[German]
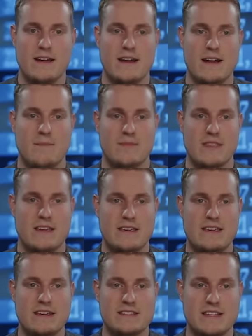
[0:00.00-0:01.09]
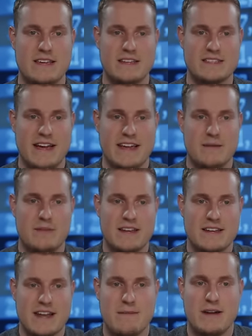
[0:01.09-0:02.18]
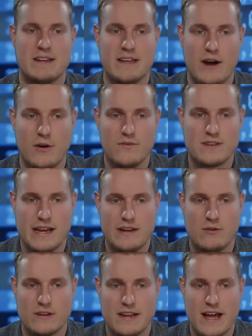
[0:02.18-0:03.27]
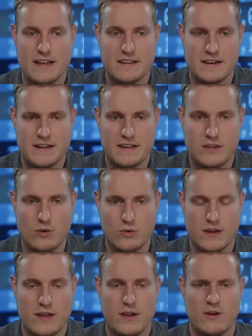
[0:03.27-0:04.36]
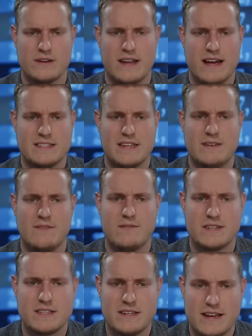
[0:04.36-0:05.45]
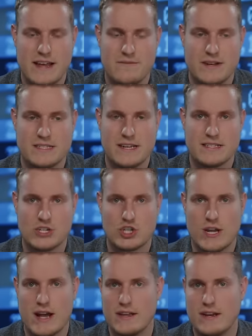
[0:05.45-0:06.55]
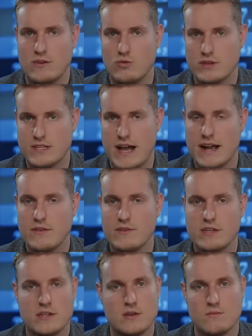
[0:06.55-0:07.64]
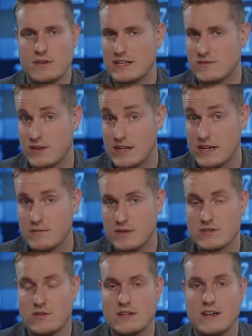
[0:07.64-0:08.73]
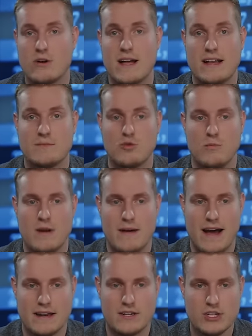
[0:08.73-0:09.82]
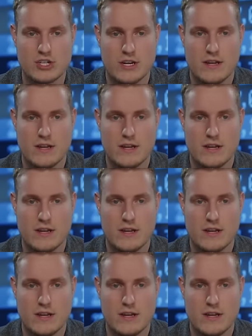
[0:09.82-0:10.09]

Ähm, hier seht ihr jetzt eingeblendet einmal die Aufteilung nach den Regionen. Und da sehen wir, wir sind halt einfach sehr, sehr stark in den USA gewichtet. Das finde ich persönlich auch gar nicht problematisch.